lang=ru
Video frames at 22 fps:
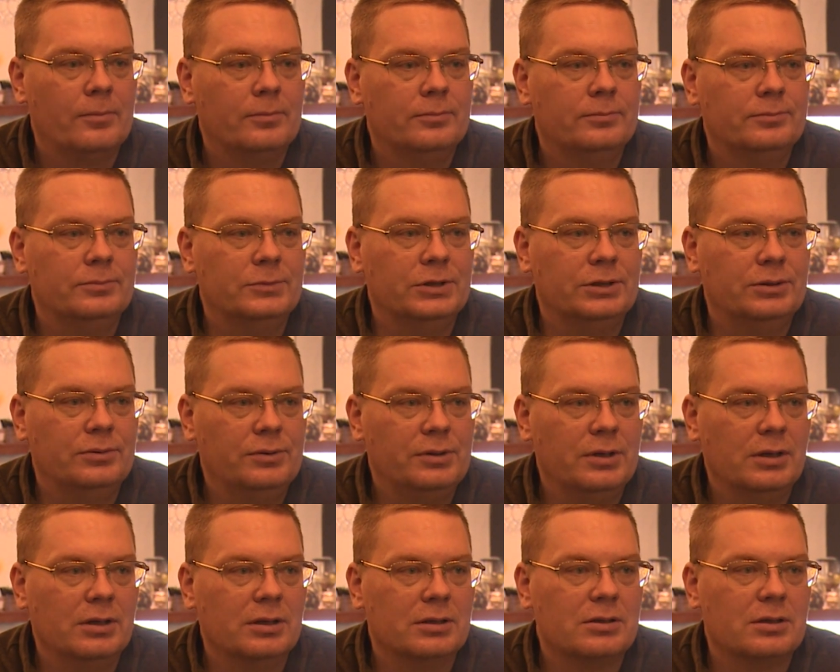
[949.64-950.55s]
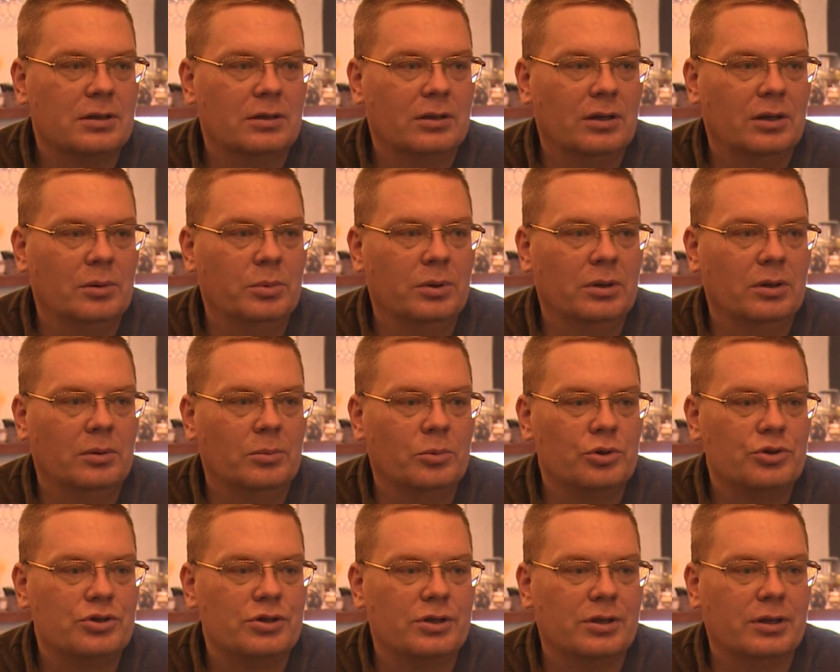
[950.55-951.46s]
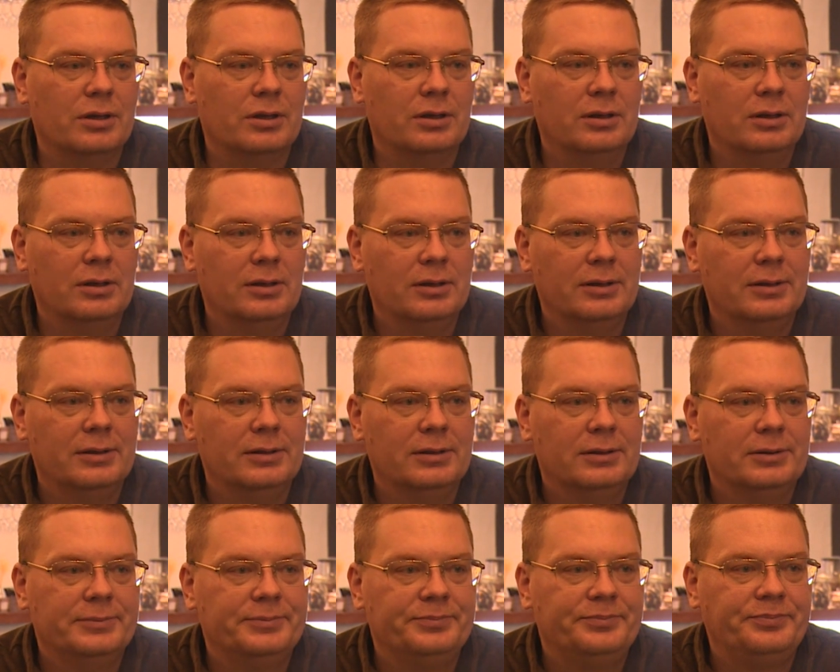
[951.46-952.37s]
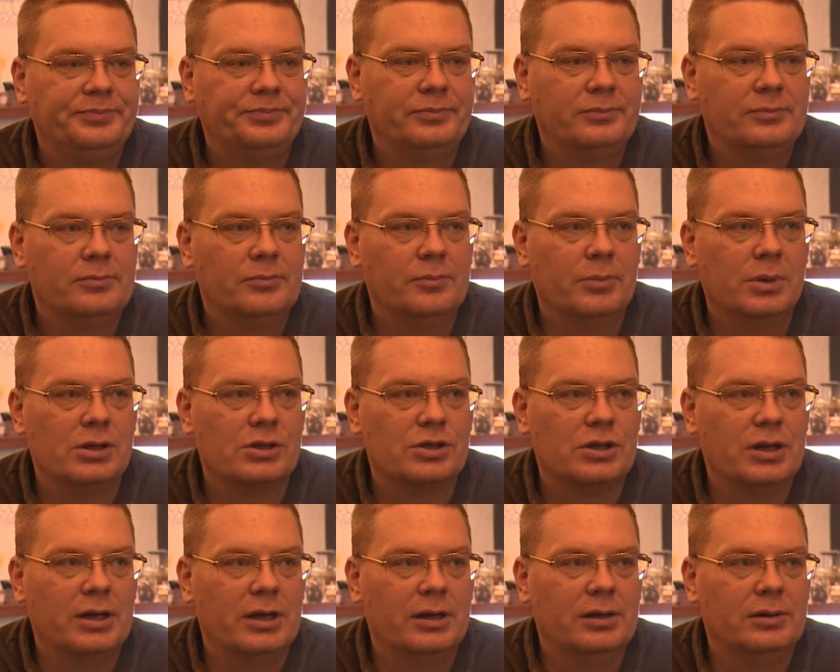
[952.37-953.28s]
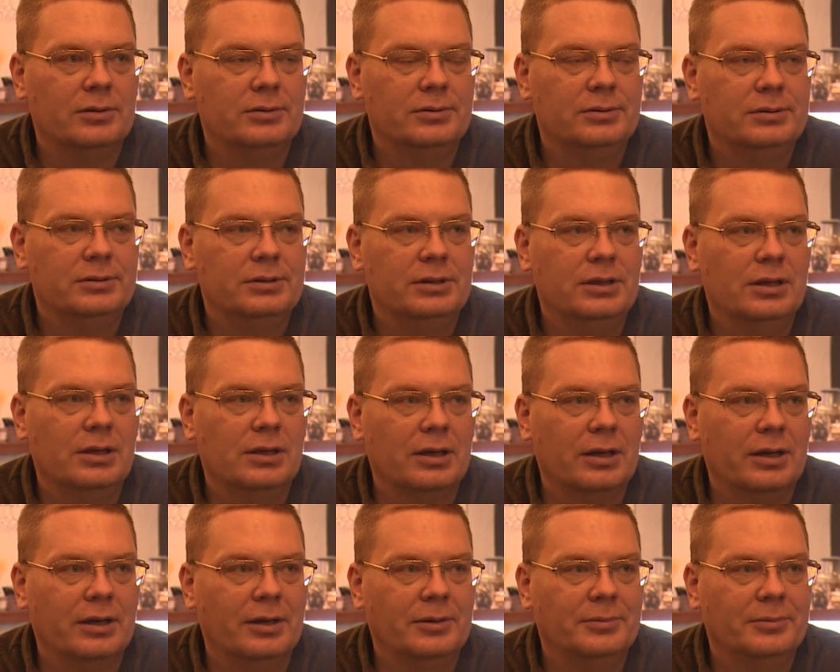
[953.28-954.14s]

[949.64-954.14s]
Действительно, страна была мощная, большая, сильная,